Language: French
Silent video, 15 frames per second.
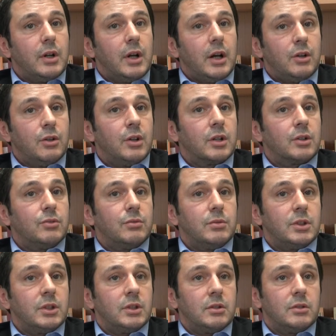À l'heure
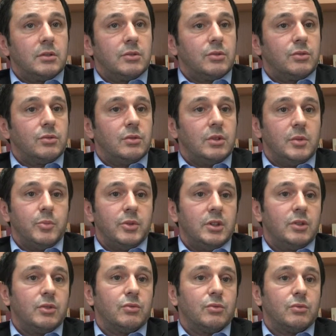actuelle, les
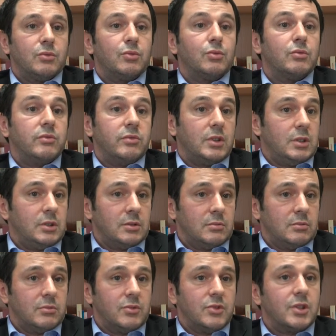pays sont souverains.
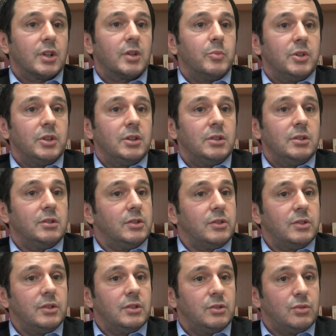Chaque pays
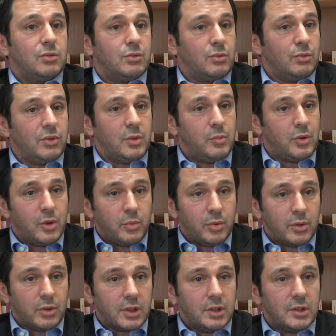décide selon ses
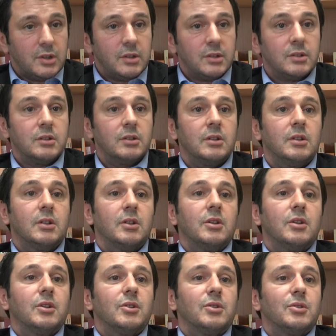propres critères
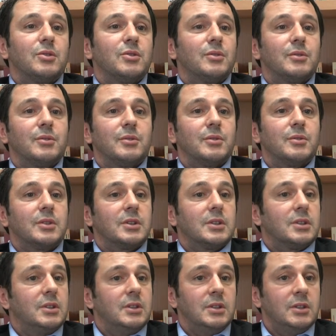euh,
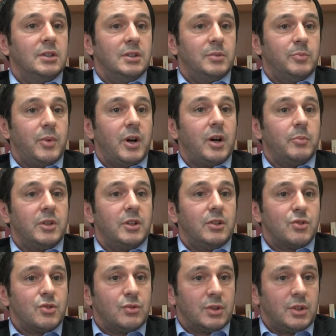qui, parmi les
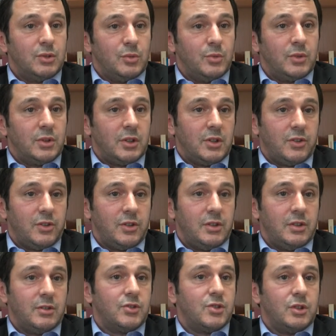gens qui demandent
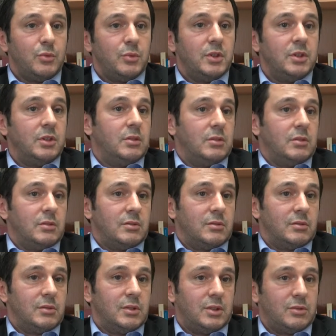l'asile chez lui,
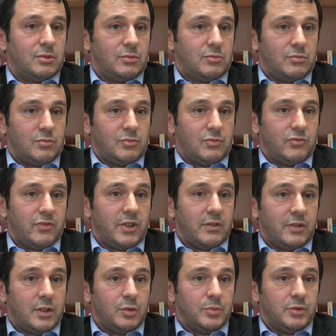est
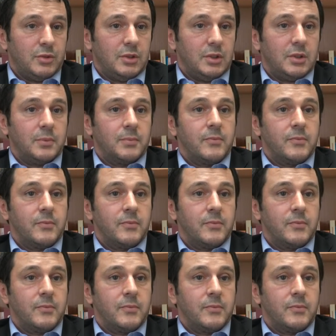va, l'obtenir.